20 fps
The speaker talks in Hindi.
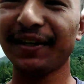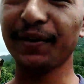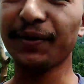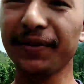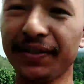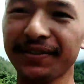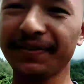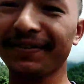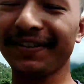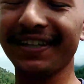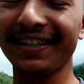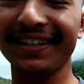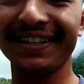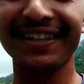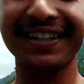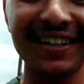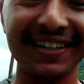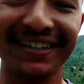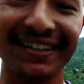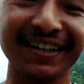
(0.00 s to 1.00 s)
कुछ भी नहीं
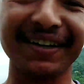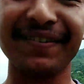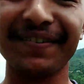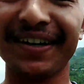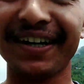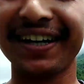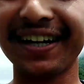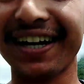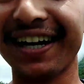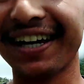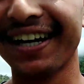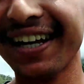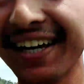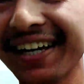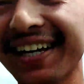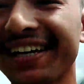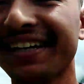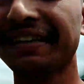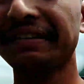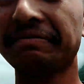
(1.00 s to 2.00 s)
कमेंट आ रहे
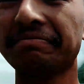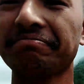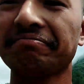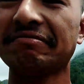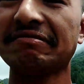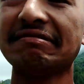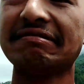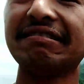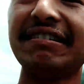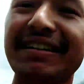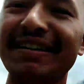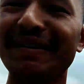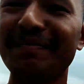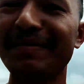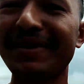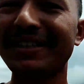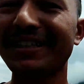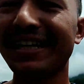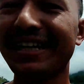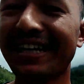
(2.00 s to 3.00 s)

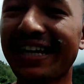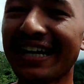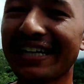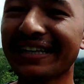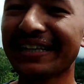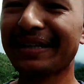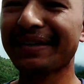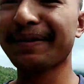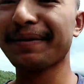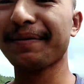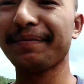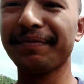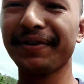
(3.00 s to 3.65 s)
मज़ा नहीं आता था